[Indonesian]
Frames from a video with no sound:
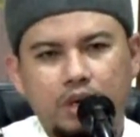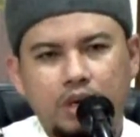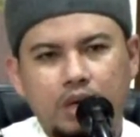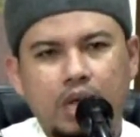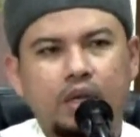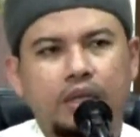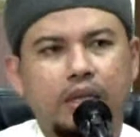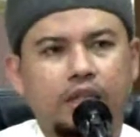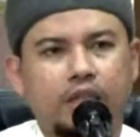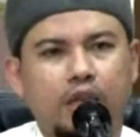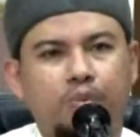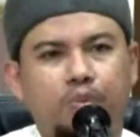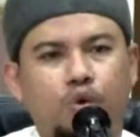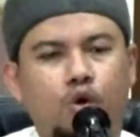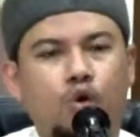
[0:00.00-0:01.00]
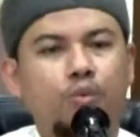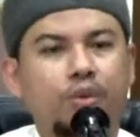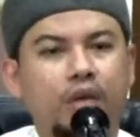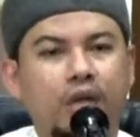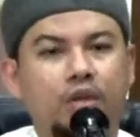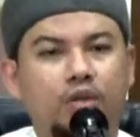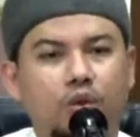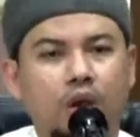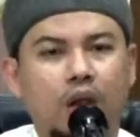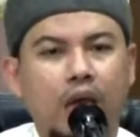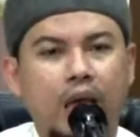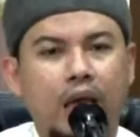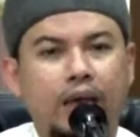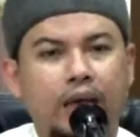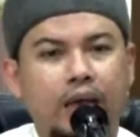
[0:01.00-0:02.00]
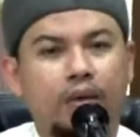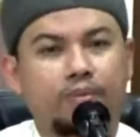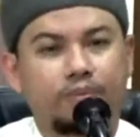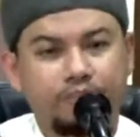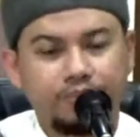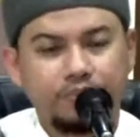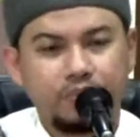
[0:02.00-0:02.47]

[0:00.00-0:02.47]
dan kitab Umdatul Ahkam.